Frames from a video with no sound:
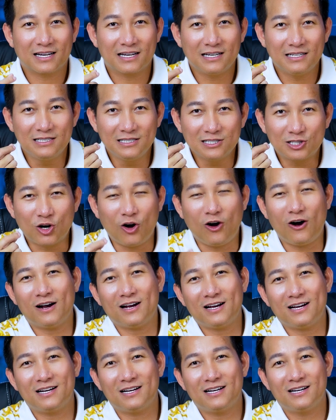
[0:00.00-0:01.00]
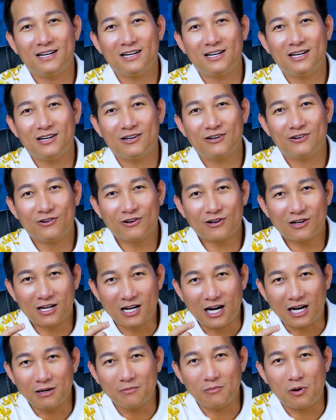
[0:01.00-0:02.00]
cái đứa con nó
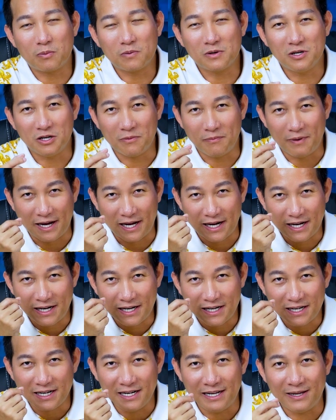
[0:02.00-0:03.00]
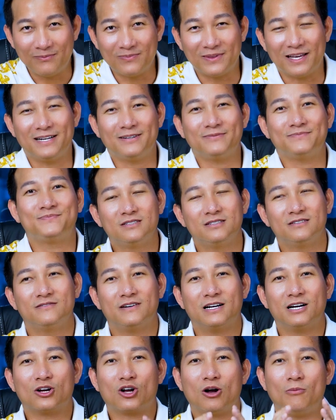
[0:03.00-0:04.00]
cần một người mẹ điềm tĩnh
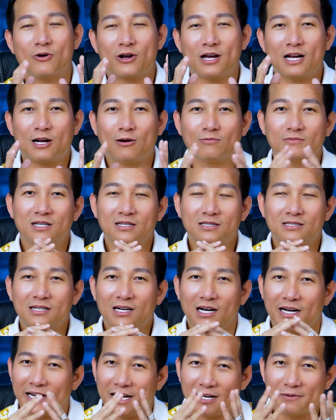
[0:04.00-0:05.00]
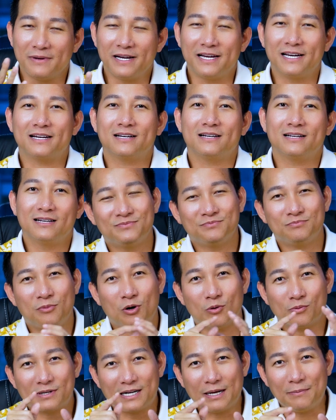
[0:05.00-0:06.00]
và nó có một cái công thức rất là đặc biệt
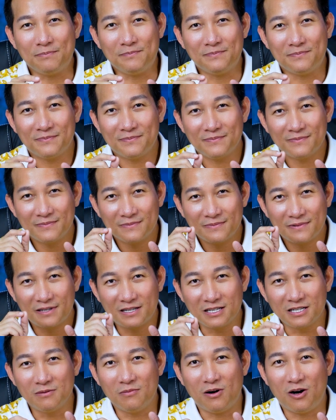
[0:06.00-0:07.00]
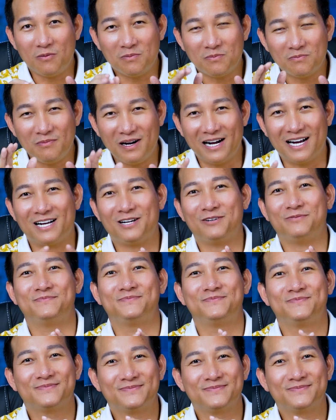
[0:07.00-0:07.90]
100 trừ 1 bằng 0